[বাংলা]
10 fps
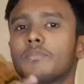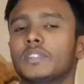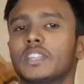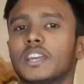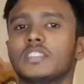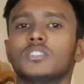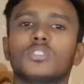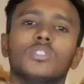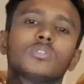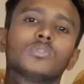আপনাদের কাছে
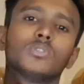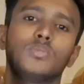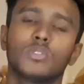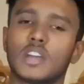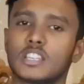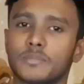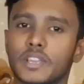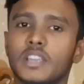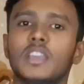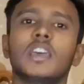যখন কোনো ফোন
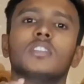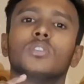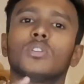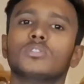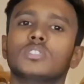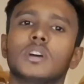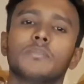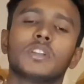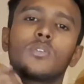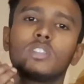আসবে তখন যদি
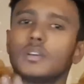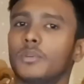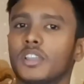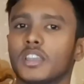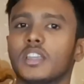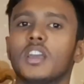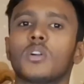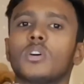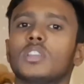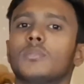আপনারা কথা বলেন
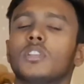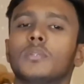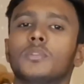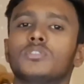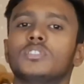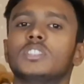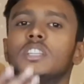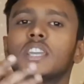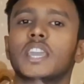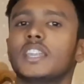কথা বলার পর যদি
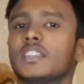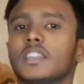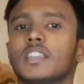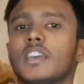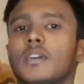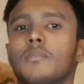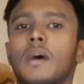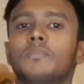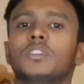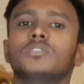সেটা কেটে দেন বা
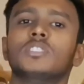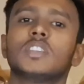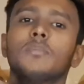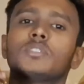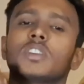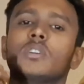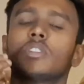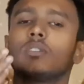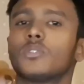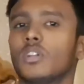আপনারা যদি সাপোজ
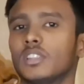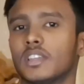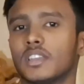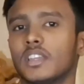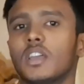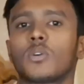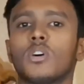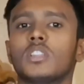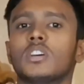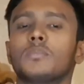কাউকে কল দেন
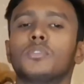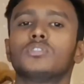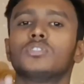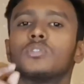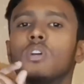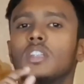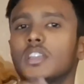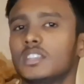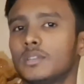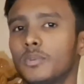কল দেওয়ার পর যদি কলটা
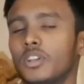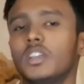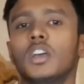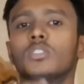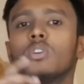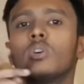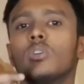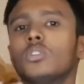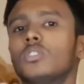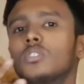রিসিভ হয়
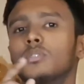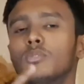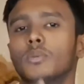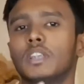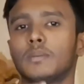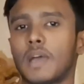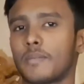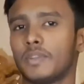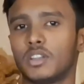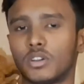তখনও ওই মোবাইলটা
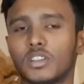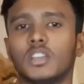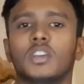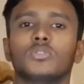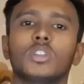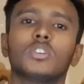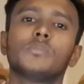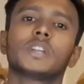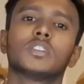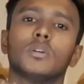ভাইব্রেট হয় তো
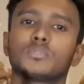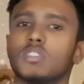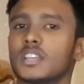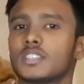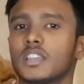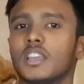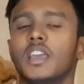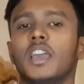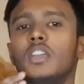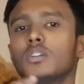এরকম একটা অপশন আছে
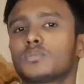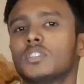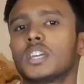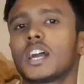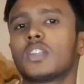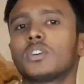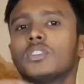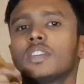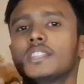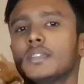এই অপশনটা কারো
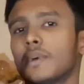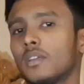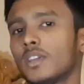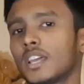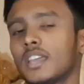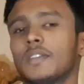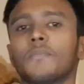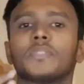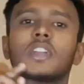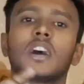কারো ক্ষেত্রে ভালো লাগে
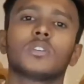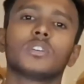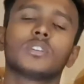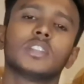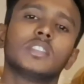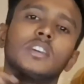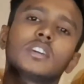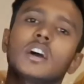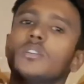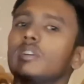কারো কারো ক্ষেত্রে
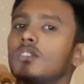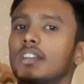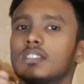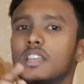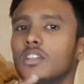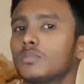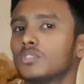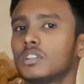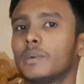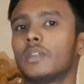কারো কারো কাছে এই
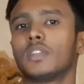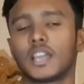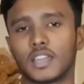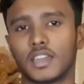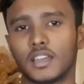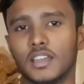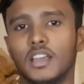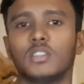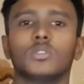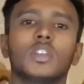অপশনটা ভালো লাগে না
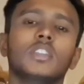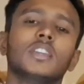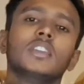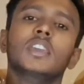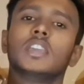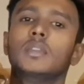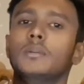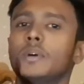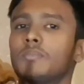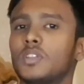তো এইটাই
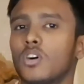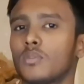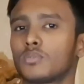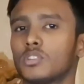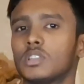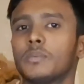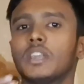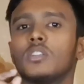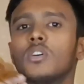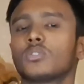কিভাবে আপনারা অফ করতে
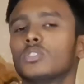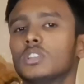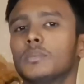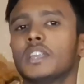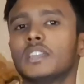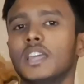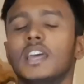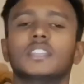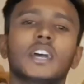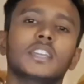পারেন অন করতে পারেন
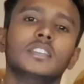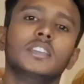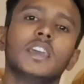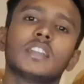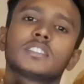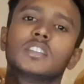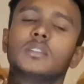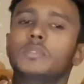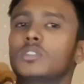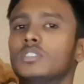তাই নিয়ে আজকের
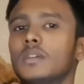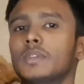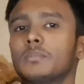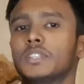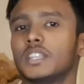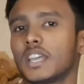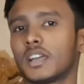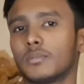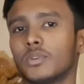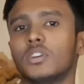এই ভিডিওতে আমি আপনাদের
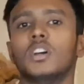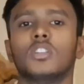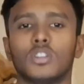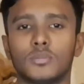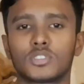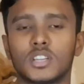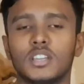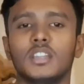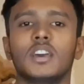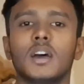দেখাবো
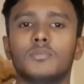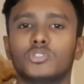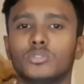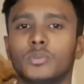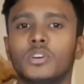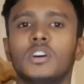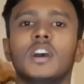নমস্কার আমি শুভ